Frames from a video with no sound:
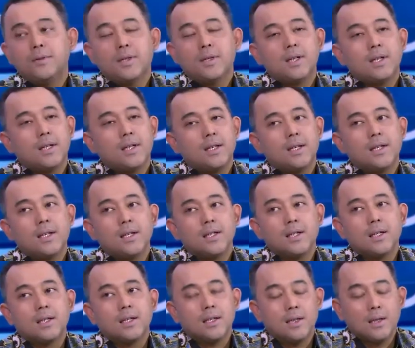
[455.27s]

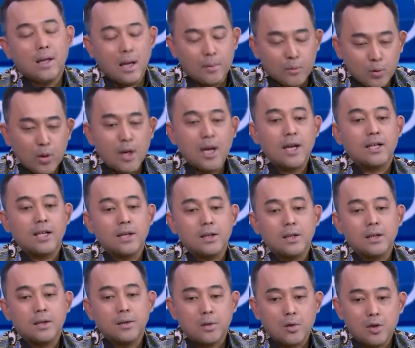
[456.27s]
Uh, Alhamdulillah kita
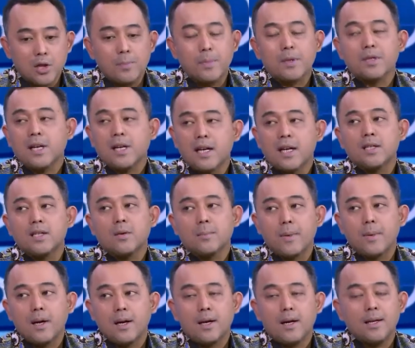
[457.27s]
terus dipercaya
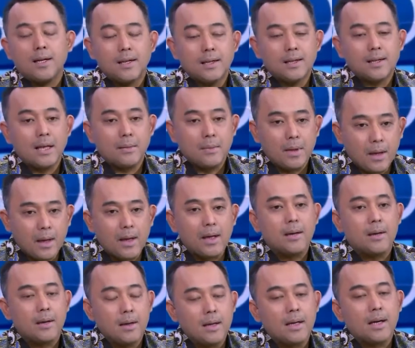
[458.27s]
sama sama
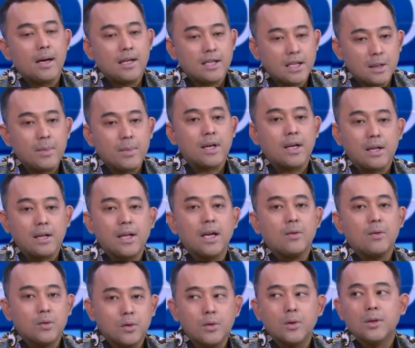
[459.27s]
customer kita
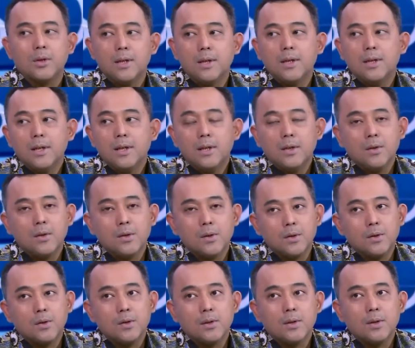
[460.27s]
untuk
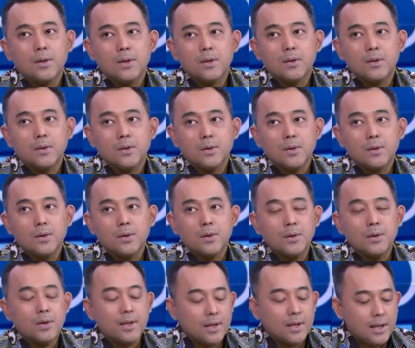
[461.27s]
untuk
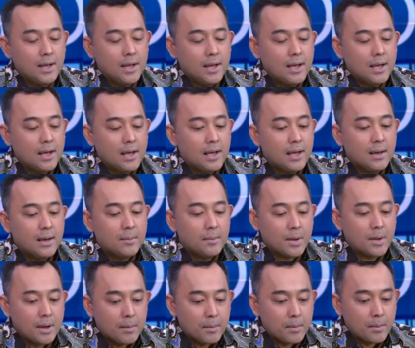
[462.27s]
untuk uh,
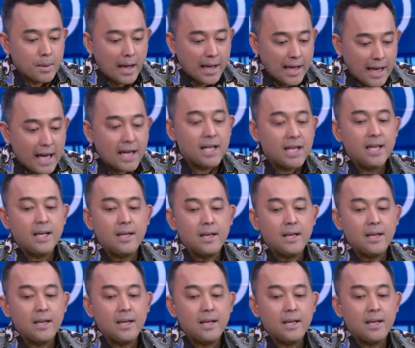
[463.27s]
melayani